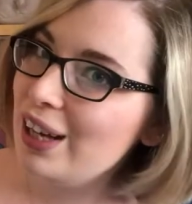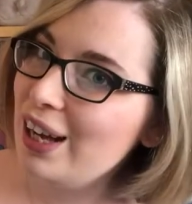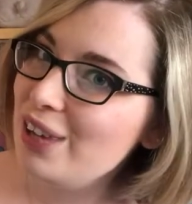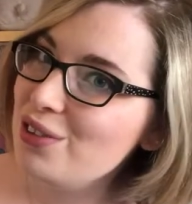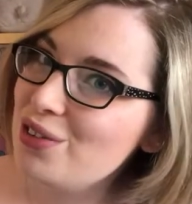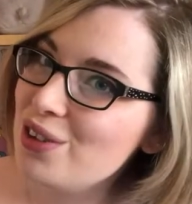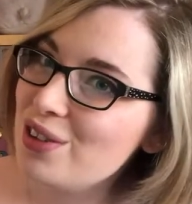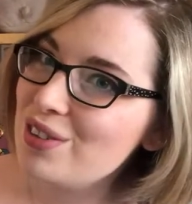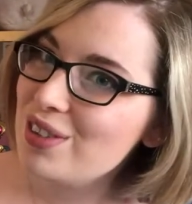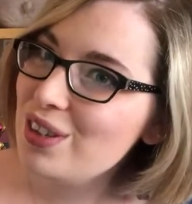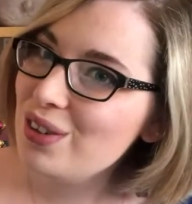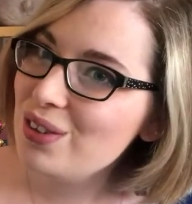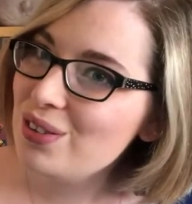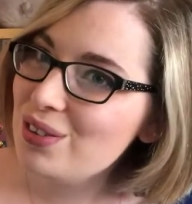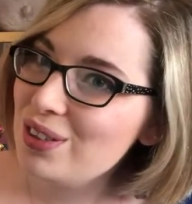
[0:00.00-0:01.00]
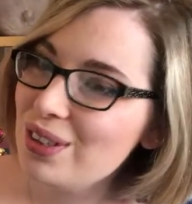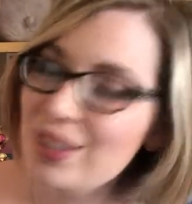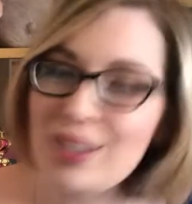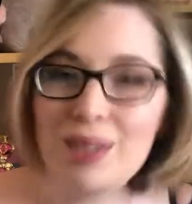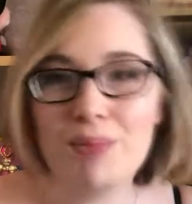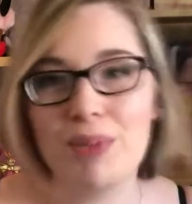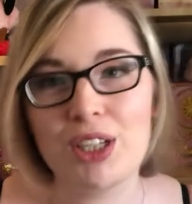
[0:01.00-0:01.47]
à une seule séance,
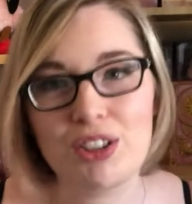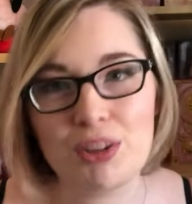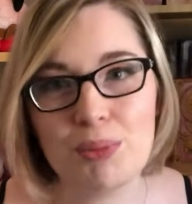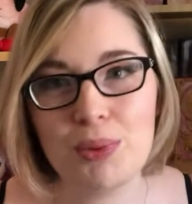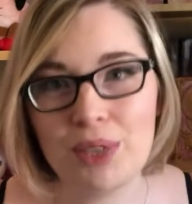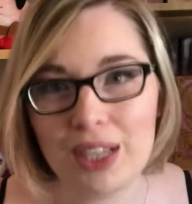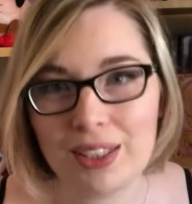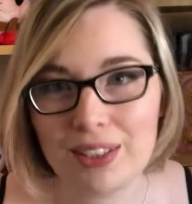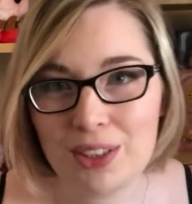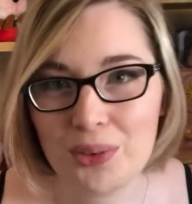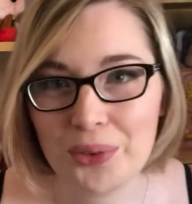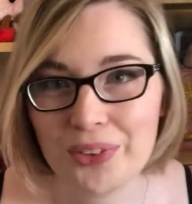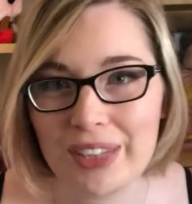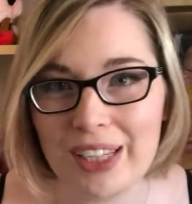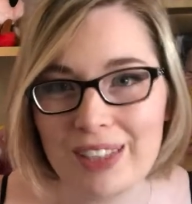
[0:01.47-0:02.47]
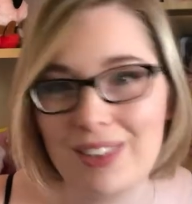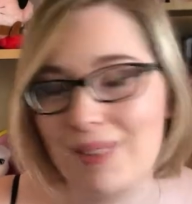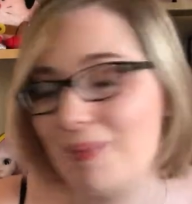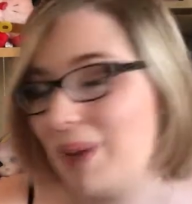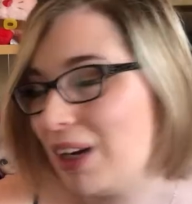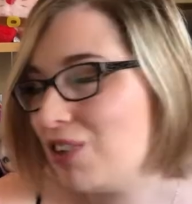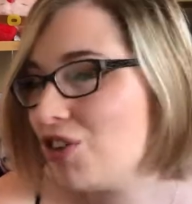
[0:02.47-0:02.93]
bien que j'ai pu garder contact